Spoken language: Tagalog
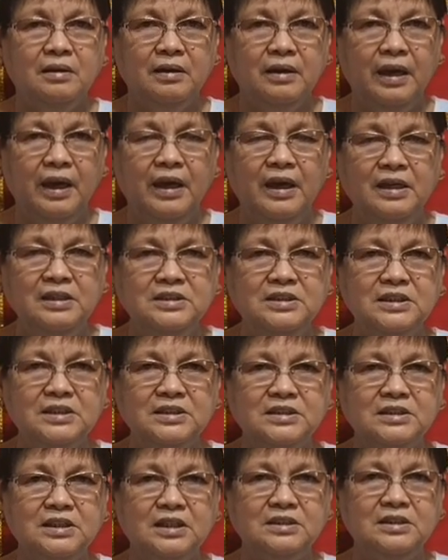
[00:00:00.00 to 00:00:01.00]

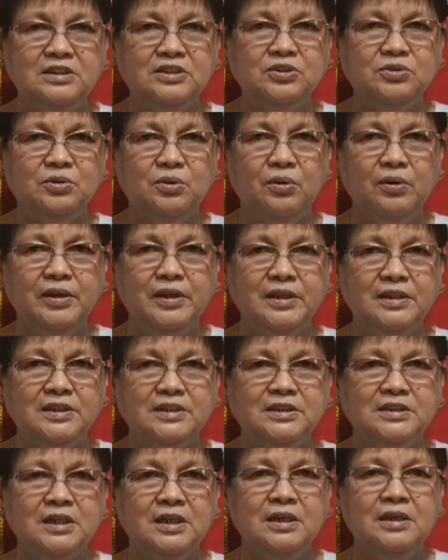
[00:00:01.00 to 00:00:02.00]
angels the
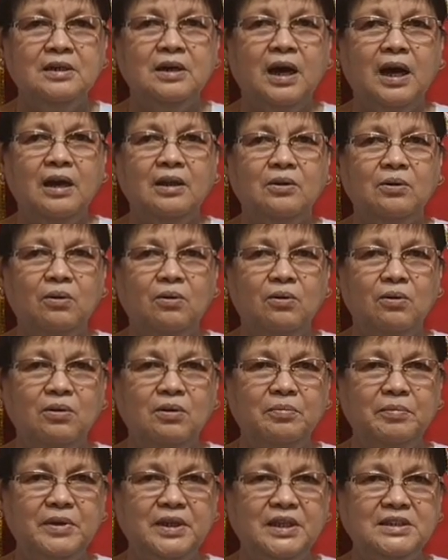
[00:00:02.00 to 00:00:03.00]
destroyers, and all
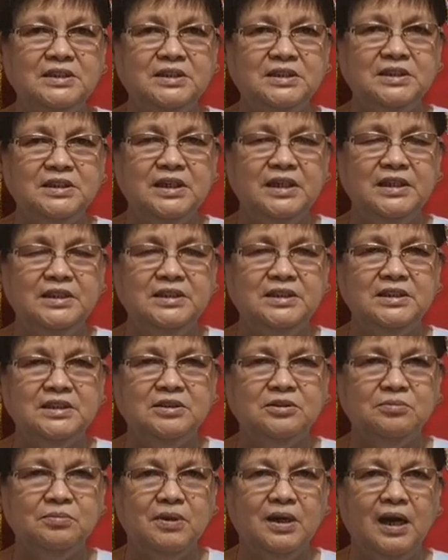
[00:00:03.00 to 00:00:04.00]
ministering
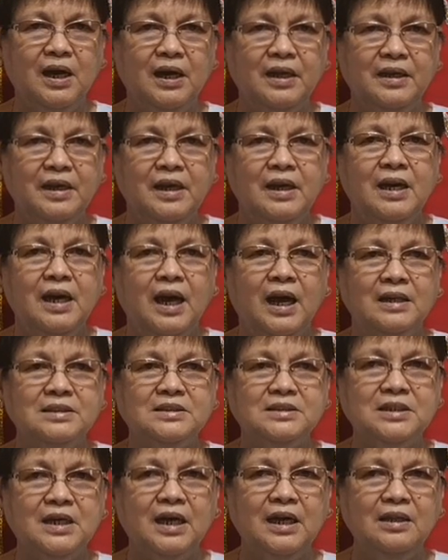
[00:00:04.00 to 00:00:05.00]
angels of God
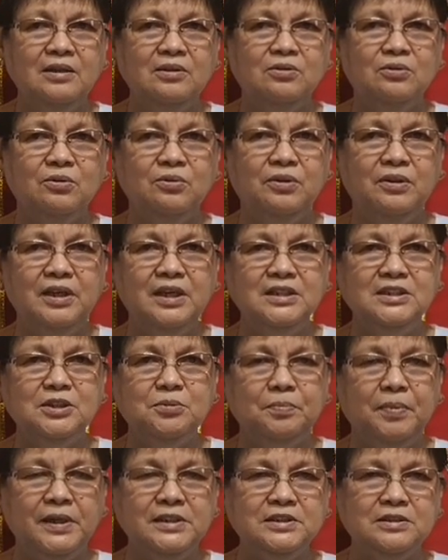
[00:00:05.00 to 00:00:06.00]
assigned to this
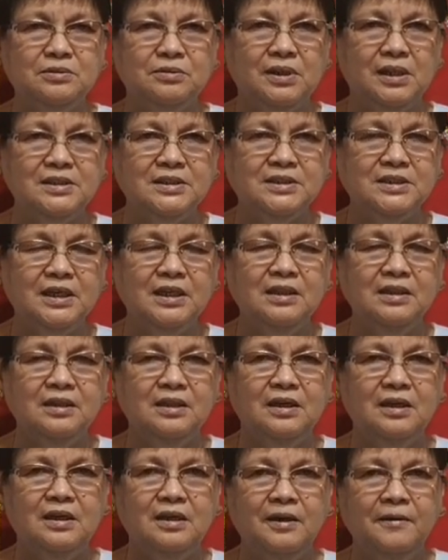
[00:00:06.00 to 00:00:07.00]
pastoral
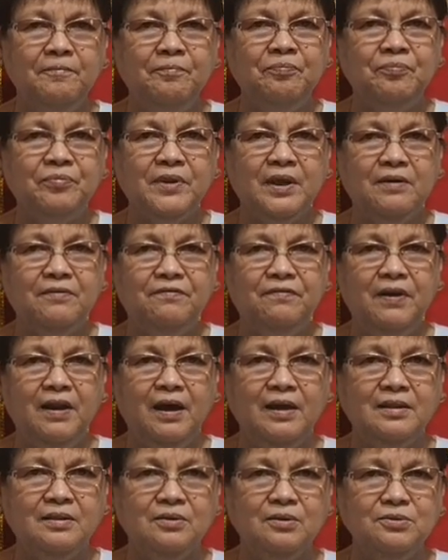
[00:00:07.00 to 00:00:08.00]
center,
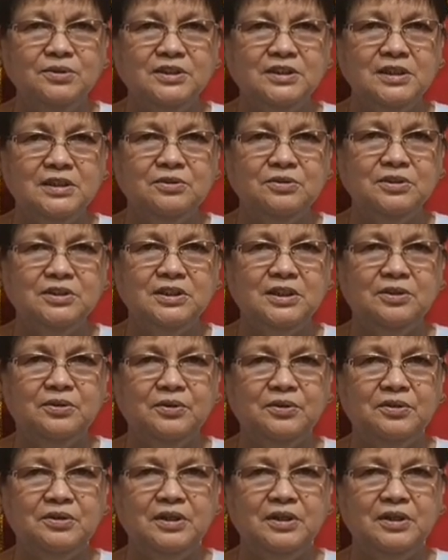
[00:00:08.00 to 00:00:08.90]
flat 2003